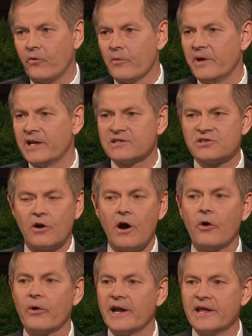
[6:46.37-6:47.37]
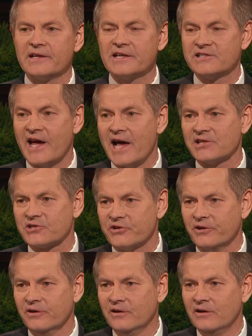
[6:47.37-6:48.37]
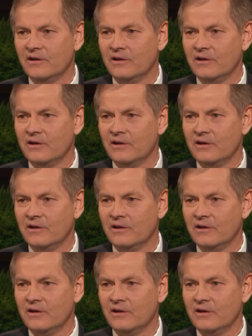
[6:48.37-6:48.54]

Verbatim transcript: 我已经搞砸了，我的四分钟的表